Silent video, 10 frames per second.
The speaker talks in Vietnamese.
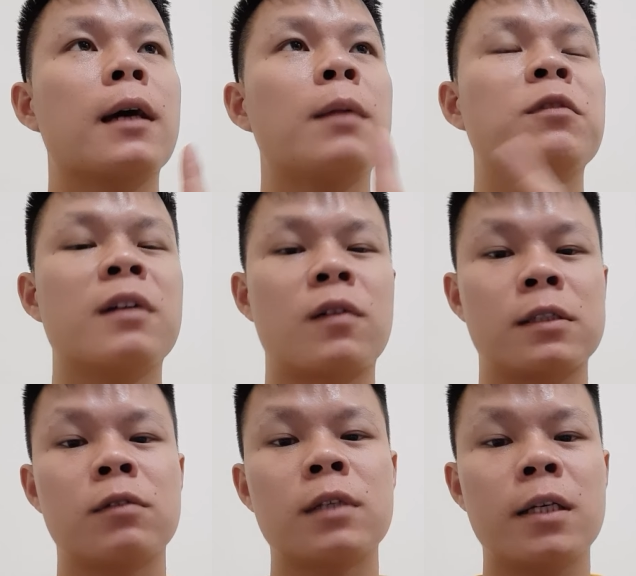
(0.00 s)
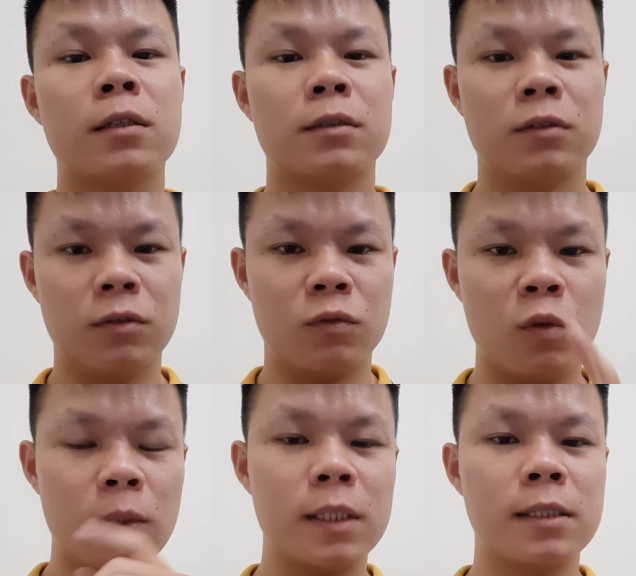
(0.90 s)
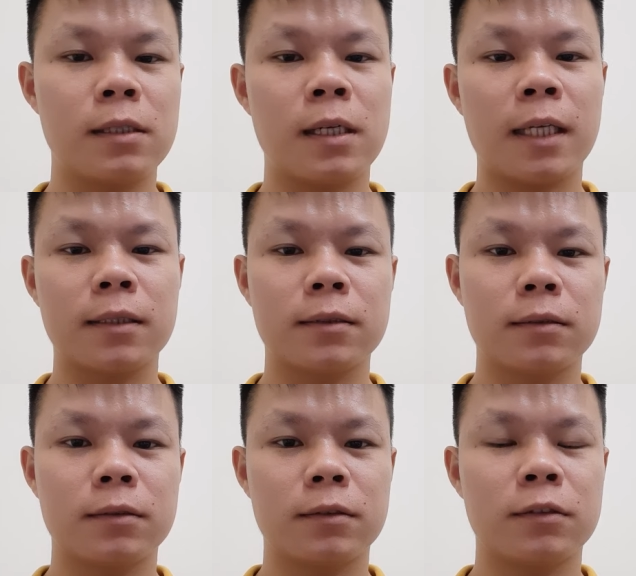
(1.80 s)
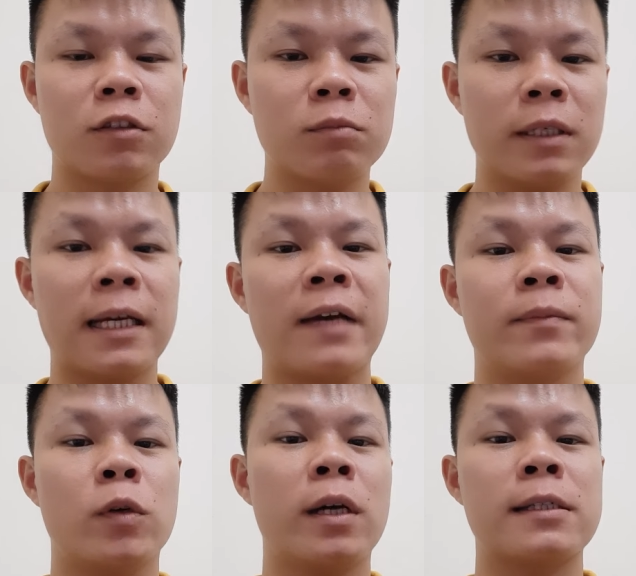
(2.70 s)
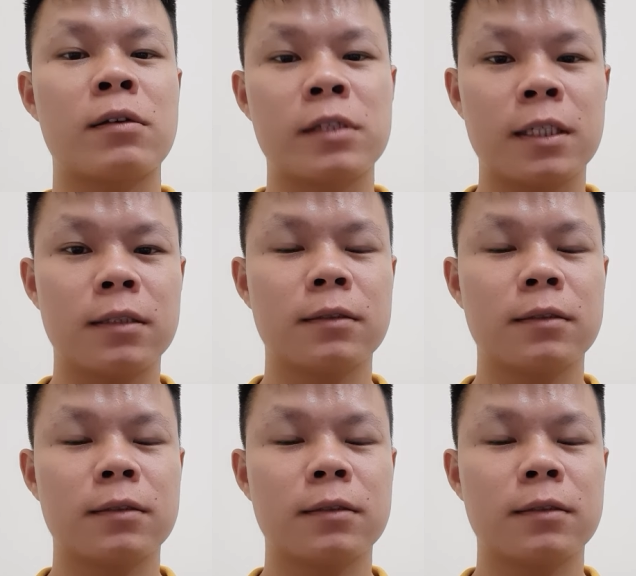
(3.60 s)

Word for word: Ăn một vài quả dâu tây rồi, uống một ly sữa lạnh cũng bị cản của mỗi người sau chết